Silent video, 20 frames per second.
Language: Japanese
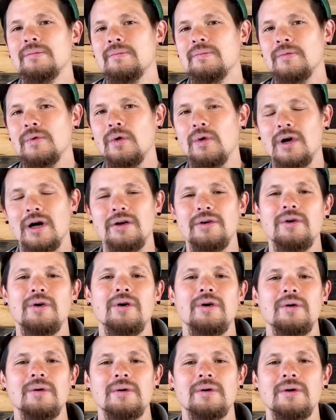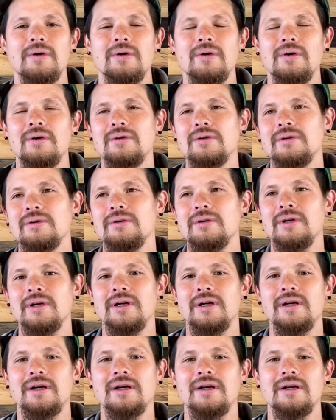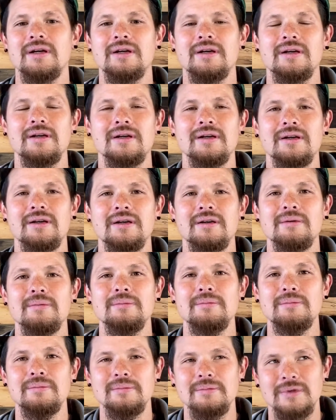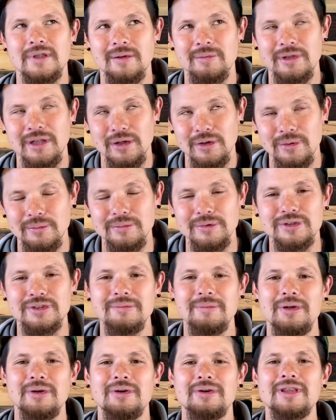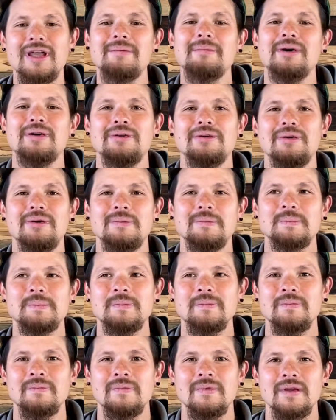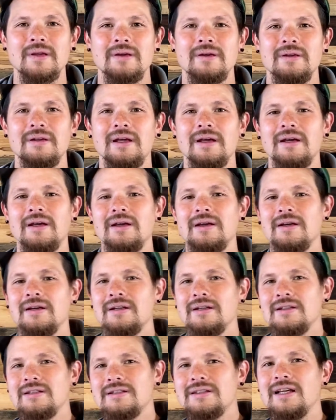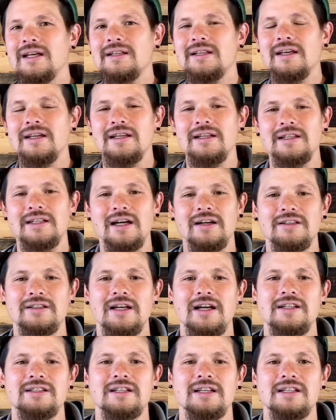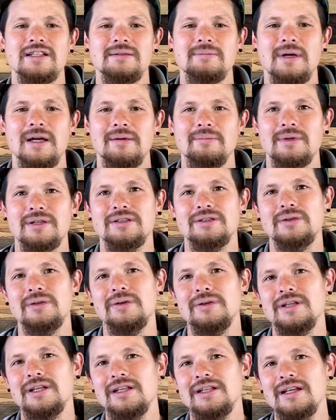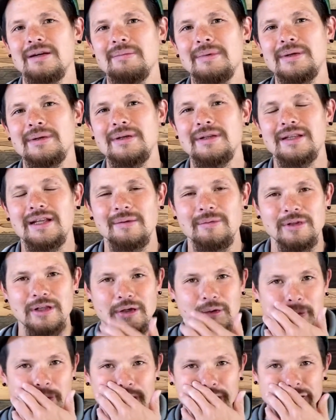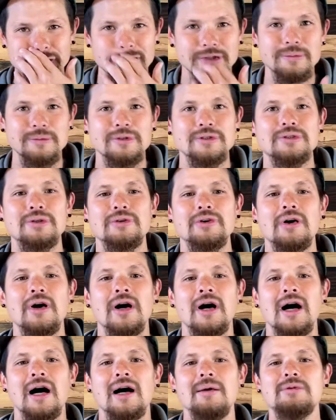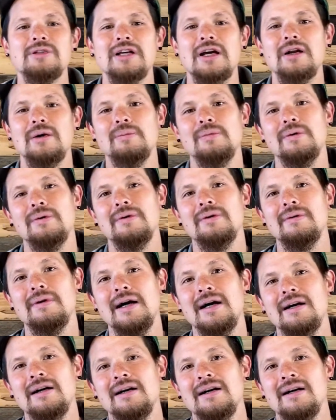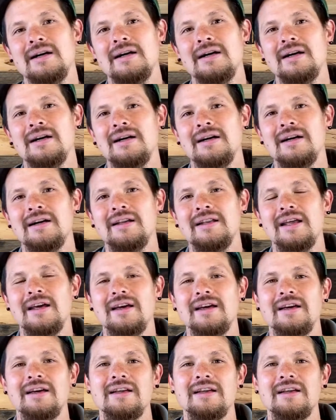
他の、えー、ダビデの娘のタマルを、ね、性的に虐待してしまいます。それを聞いたダビデのもう一人の息子のアブシャラモンは、ね、